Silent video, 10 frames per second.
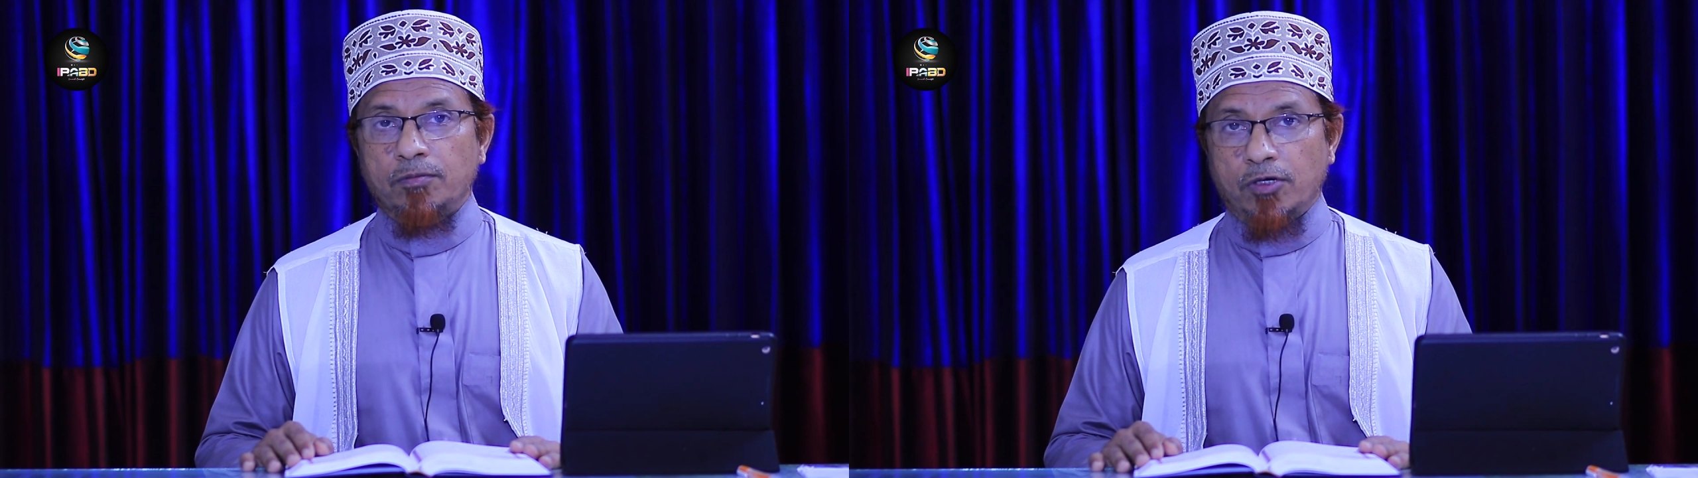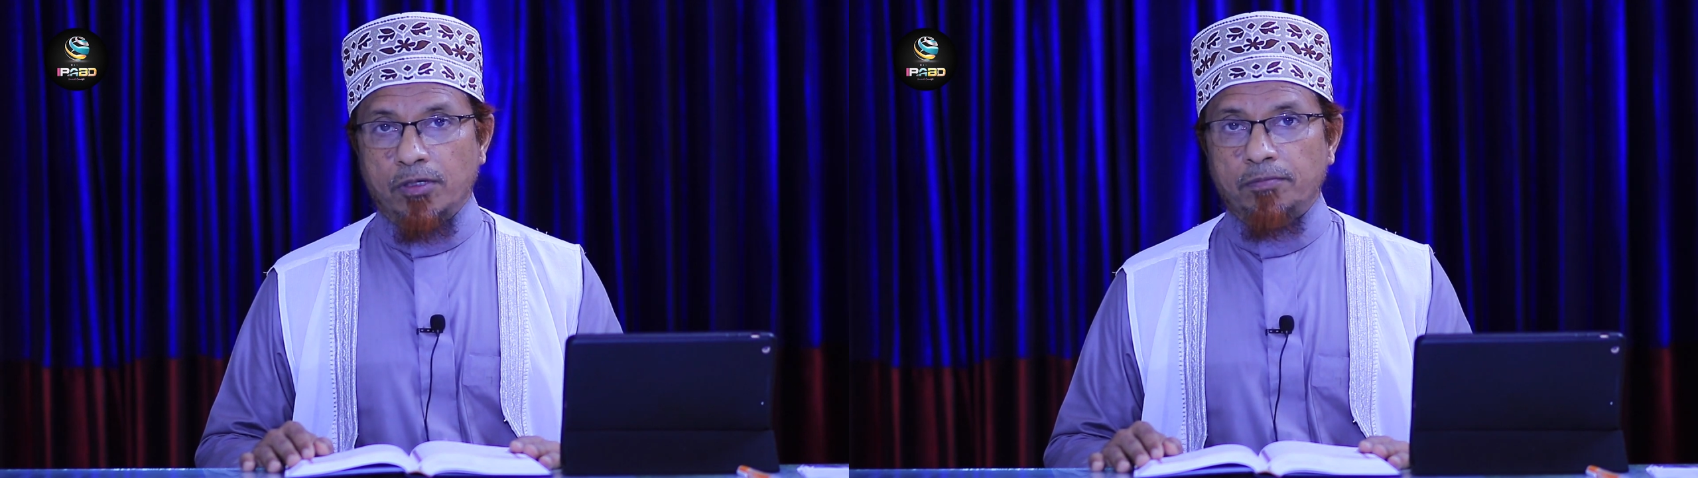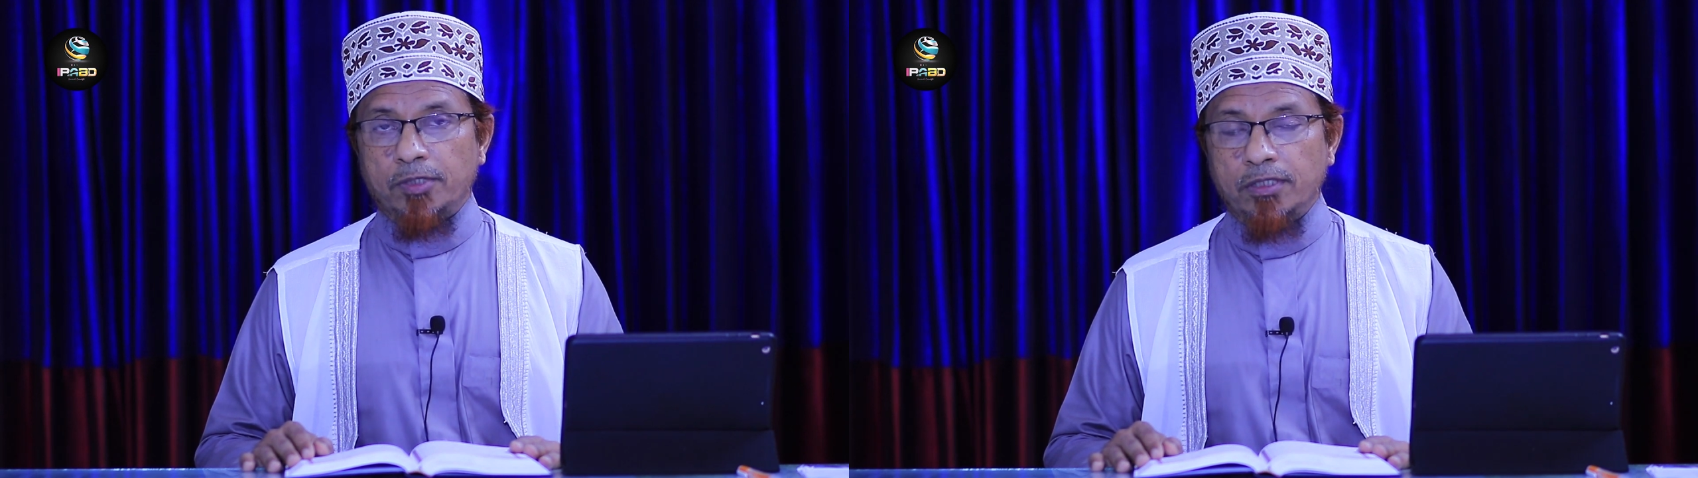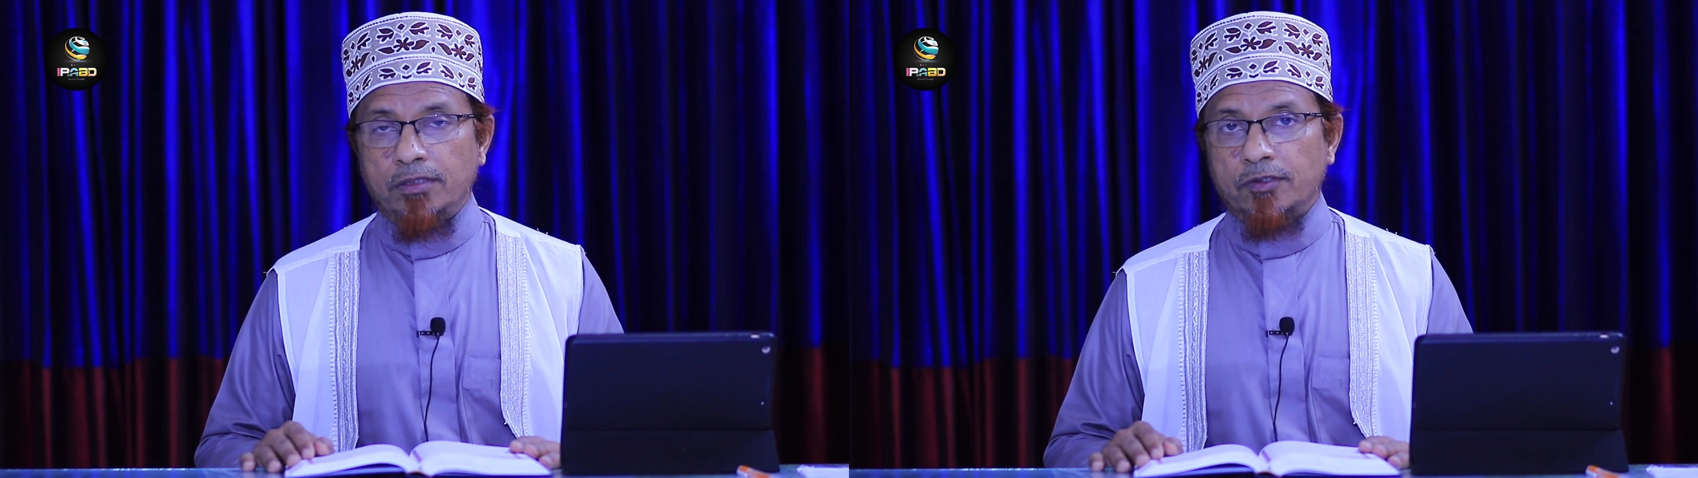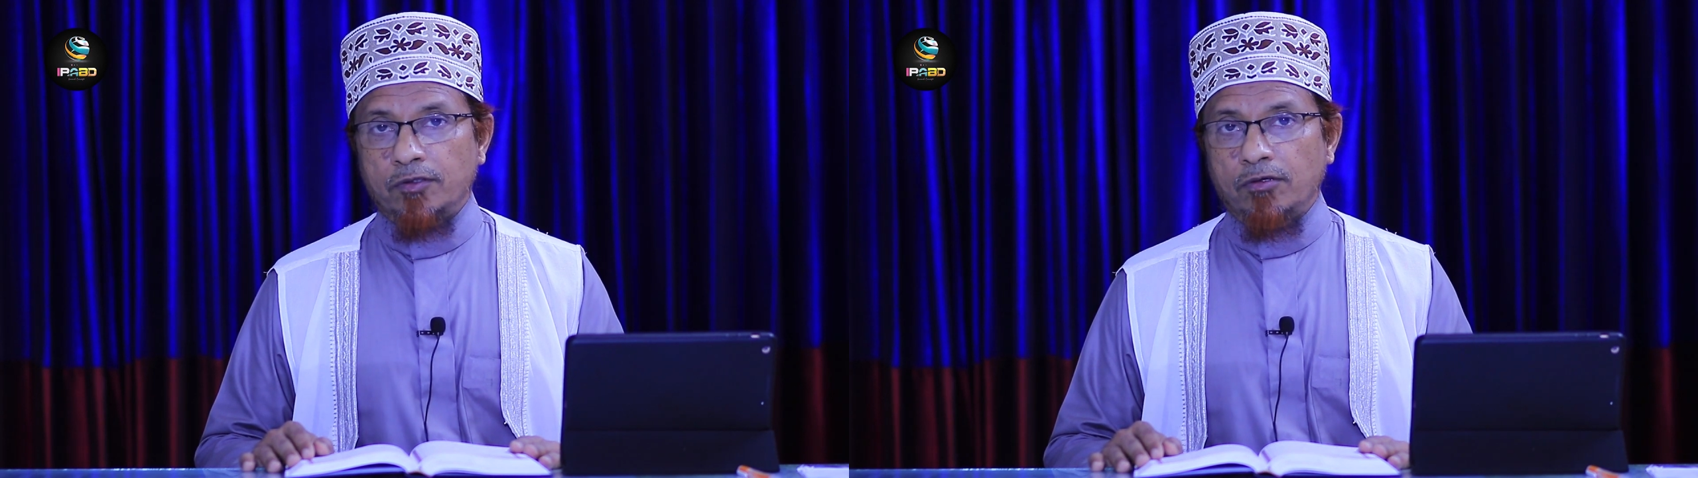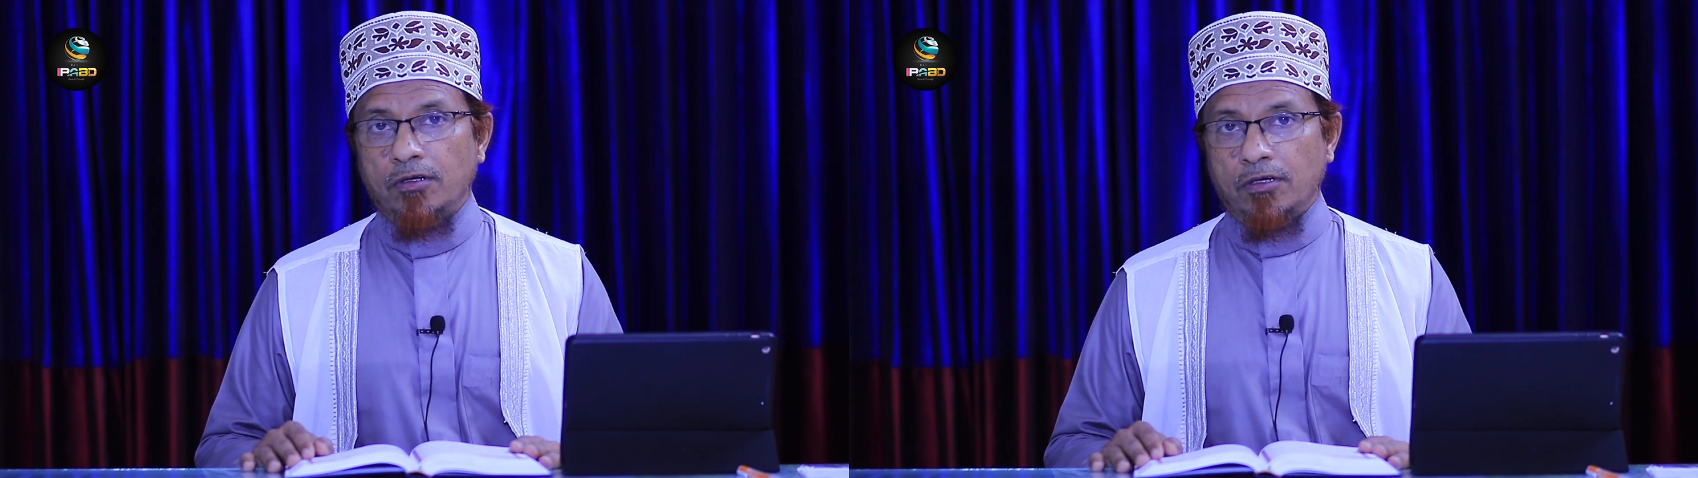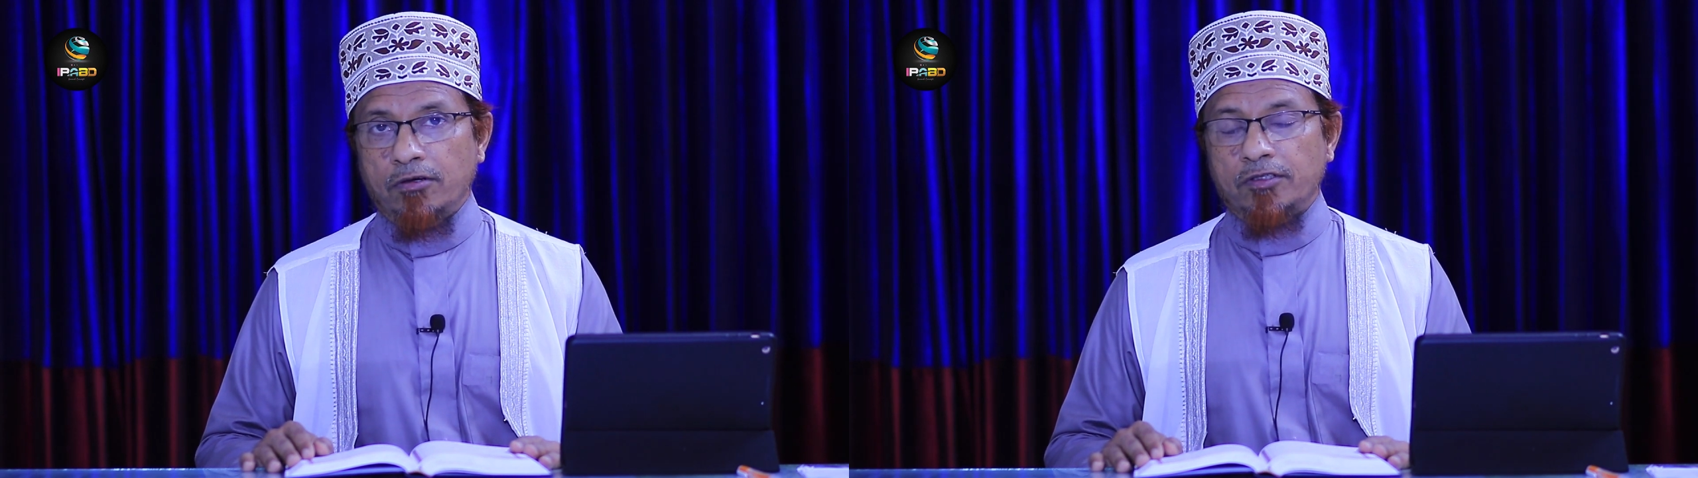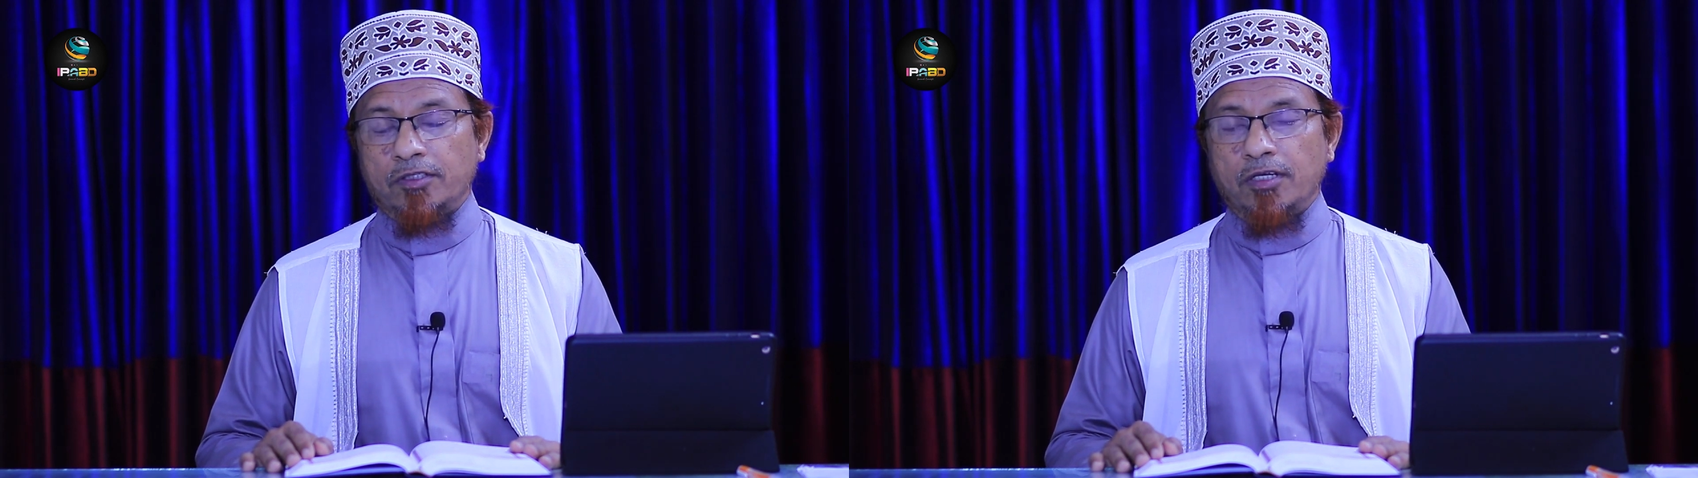মোহাম্মদিন সাল্লাহ
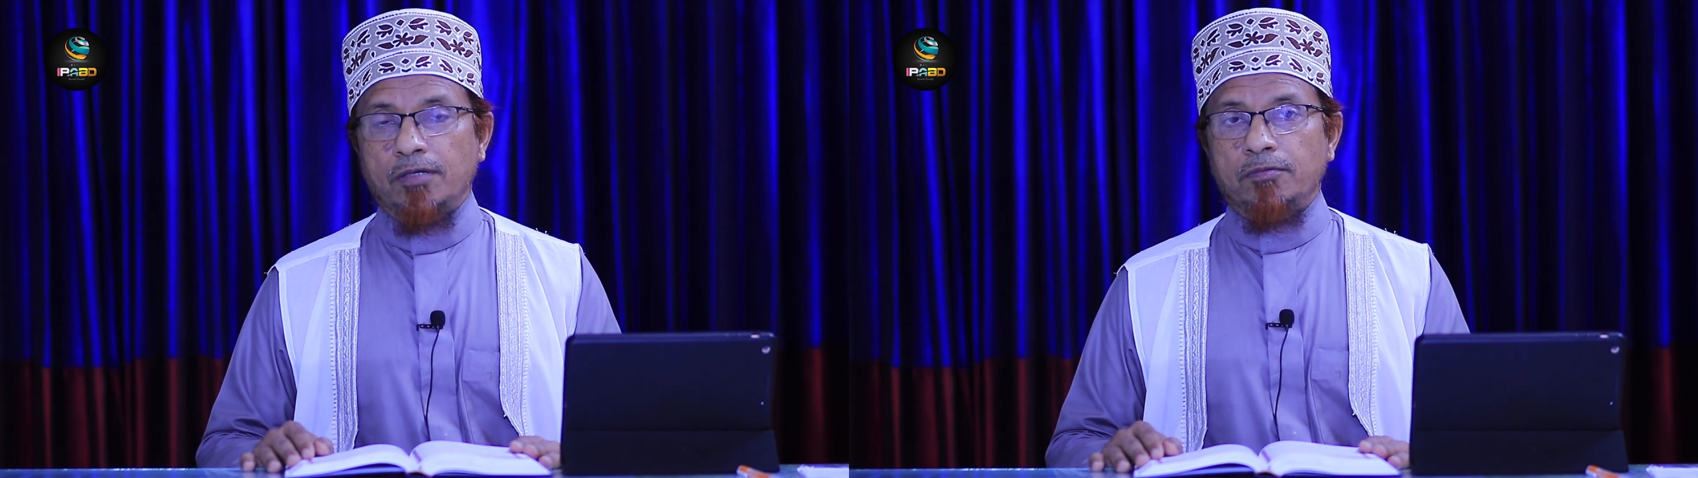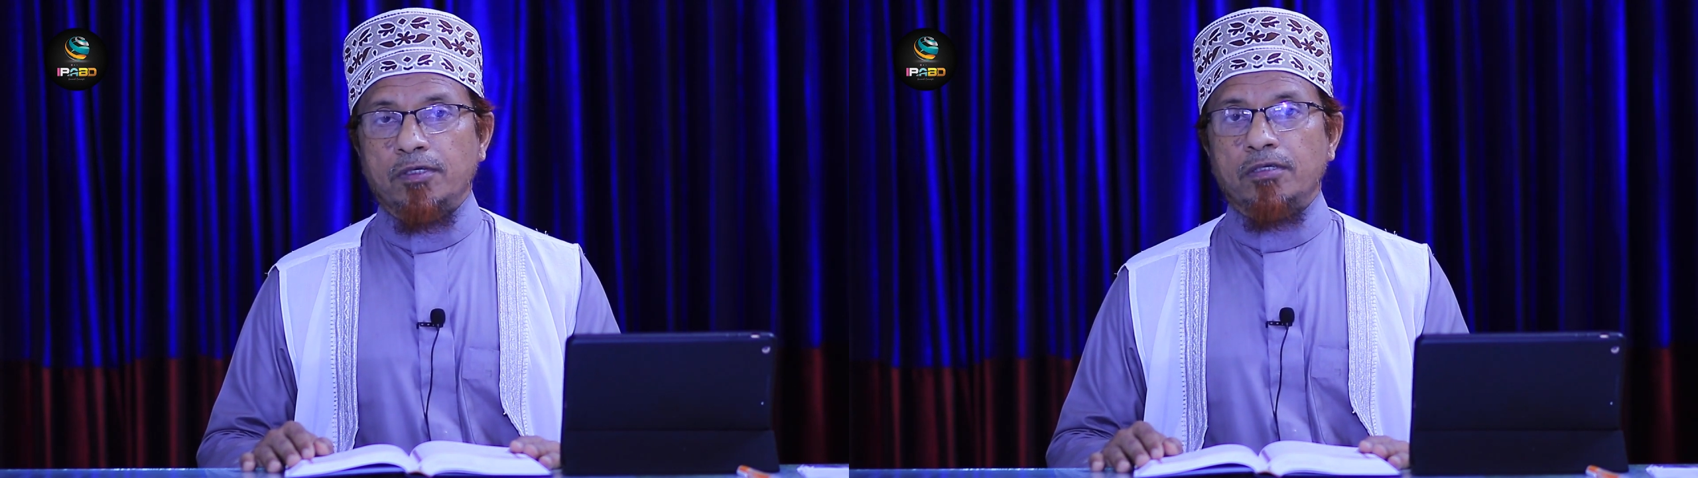সাল্লাম